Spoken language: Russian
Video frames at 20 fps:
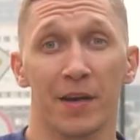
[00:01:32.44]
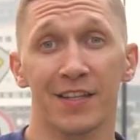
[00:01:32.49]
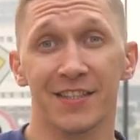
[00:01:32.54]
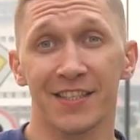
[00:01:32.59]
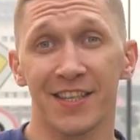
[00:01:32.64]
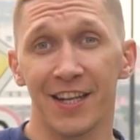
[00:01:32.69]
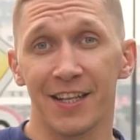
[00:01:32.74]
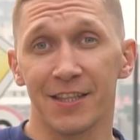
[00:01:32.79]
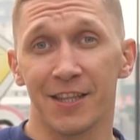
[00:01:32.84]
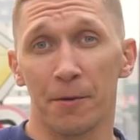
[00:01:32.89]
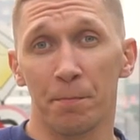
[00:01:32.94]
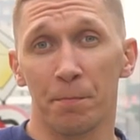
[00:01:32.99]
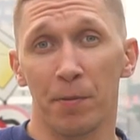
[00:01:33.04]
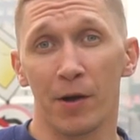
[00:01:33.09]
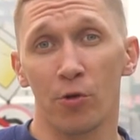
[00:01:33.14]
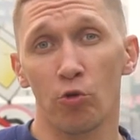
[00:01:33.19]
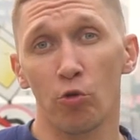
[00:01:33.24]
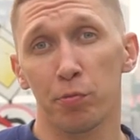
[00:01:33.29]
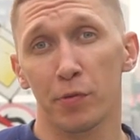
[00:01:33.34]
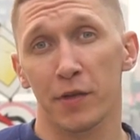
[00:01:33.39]
Про цель там
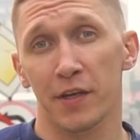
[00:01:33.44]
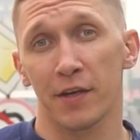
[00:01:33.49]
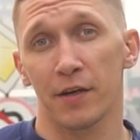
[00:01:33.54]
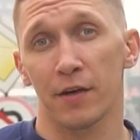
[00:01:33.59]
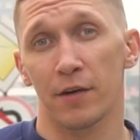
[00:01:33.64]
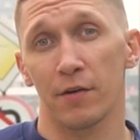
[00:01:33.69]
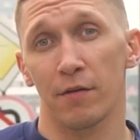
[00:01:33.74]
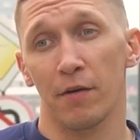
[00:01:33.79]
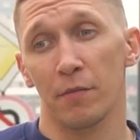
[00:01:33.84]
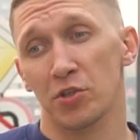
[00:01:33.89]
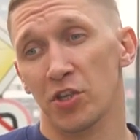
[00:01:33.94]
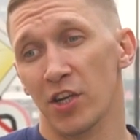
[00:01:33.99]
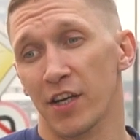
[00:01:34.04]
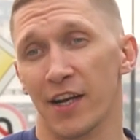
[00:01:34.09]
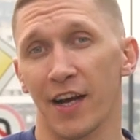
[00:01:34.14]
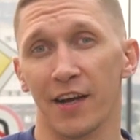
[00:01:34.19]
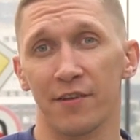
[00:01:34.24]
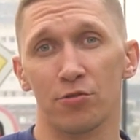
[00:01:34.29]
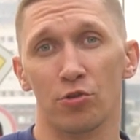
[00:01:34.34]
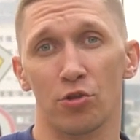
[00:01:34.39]
покупки, э, вообще
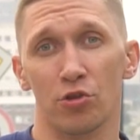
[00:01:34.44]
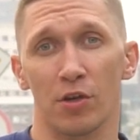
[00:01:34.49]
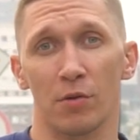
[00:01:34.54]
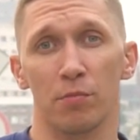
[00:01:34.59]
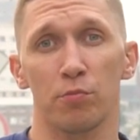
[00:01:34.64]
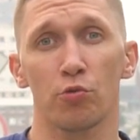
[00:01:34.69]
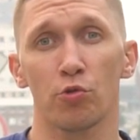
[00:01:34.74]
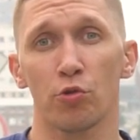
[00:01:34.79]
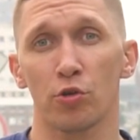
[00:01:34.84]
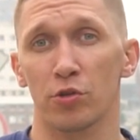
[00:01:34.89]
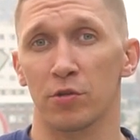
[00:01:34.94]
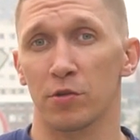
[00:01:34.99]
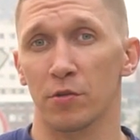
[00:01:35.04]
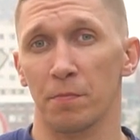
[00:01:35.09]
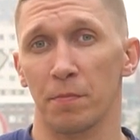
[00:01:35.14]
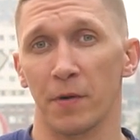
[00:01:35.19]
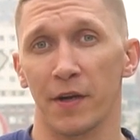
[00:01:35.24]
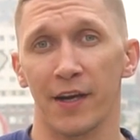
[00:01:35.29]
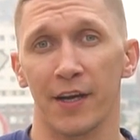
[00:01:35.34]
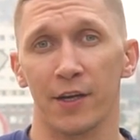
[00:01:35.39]
как все это будет,
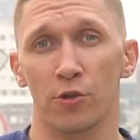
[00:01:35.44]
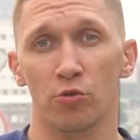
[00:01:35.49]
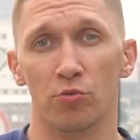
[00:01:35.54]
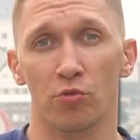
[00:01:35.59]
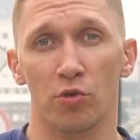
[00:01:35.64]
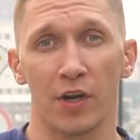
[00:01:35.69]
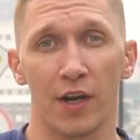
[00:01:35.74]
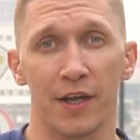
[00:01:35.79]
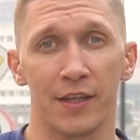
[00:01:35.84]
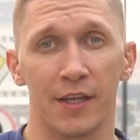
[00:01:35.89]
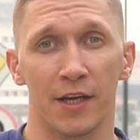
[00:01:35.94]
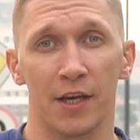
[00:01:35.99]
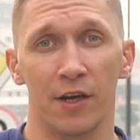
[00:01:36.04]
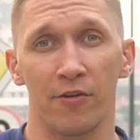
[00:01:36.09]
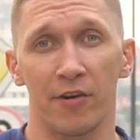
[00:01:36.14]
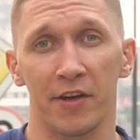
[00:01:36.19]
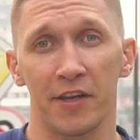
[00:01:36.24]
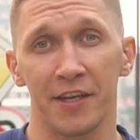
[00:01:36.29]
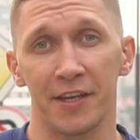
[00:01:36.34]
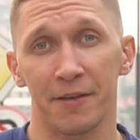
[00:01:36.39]
э, пока я думаю рано
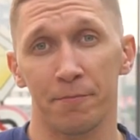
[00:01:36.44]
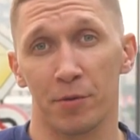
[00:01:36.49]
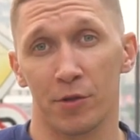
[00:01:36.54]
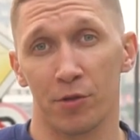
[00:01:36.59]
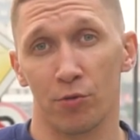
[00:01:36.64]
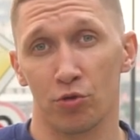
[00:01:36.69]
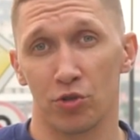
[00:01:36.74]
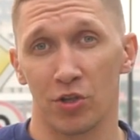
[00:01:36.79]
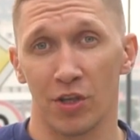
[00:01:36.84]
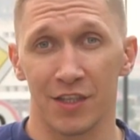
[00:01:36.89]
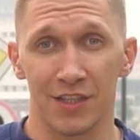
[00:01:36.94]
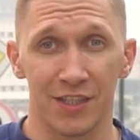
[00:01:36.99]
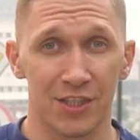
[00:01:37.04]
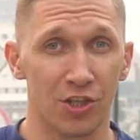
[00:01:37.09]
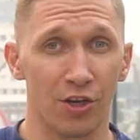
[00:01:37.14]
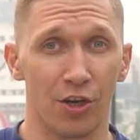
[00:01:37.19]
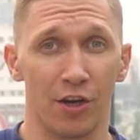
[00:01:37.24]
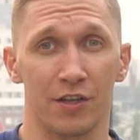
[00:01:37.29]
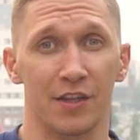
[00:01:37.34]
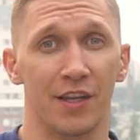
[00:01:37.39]
говорить, потому что надо
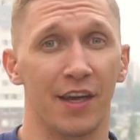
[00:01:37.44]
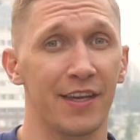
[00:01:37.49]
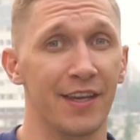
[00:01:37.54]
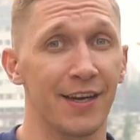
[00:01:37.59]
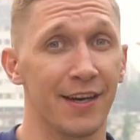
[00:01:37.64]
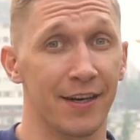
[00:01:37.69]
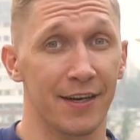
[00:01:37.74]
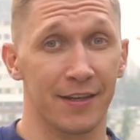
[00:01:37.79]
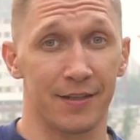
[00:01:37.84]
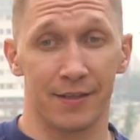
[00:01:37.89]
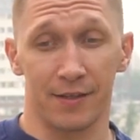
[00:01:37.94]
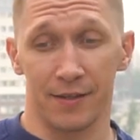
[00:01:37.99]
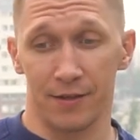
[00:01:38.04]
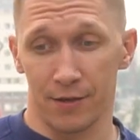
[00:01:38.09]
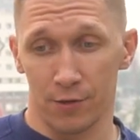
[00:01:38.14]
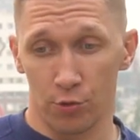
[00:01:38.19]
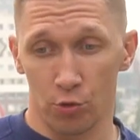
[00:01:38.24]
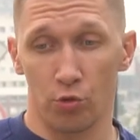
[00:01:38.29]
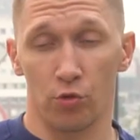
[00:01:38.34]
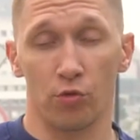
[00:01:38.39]
сначала доехать,
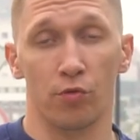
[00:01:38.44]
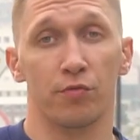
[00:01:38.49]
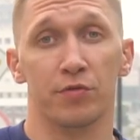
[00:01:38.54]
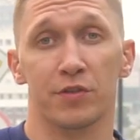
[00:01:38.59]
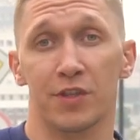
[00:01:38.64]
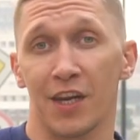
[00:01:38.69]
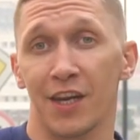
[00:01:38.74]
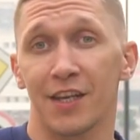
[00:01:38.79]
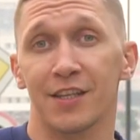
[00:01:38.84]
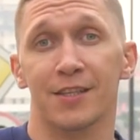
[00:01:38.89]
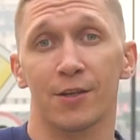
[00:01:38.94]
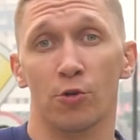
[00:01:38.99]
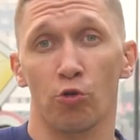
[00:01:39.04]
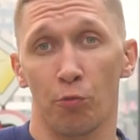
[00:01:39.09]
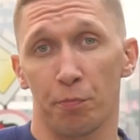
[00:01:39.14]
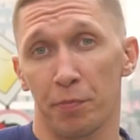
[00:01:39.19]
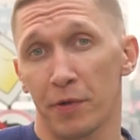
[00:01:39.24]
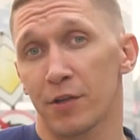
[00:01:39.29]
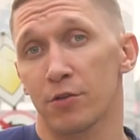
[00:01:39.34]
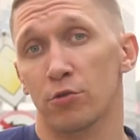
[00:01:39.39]
ну, встретиться,
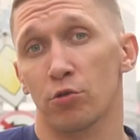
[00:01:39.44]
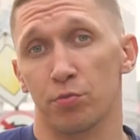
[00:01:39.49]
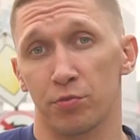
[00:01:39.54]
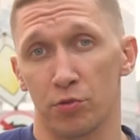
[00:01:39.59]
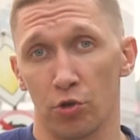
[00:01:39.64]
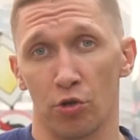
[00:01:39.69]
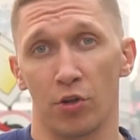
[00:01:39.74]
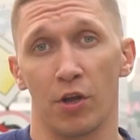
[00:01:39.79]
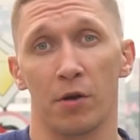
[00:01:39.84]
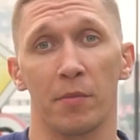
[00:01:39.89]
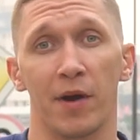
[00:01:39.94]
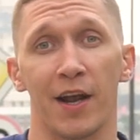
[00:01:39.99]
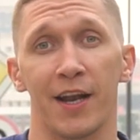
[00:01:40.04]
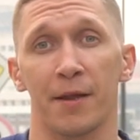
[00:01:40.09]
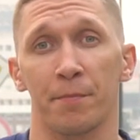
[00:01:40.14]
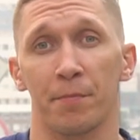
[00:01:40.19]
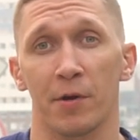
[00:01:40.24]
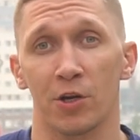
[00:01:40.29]
купить, чтобы все нормально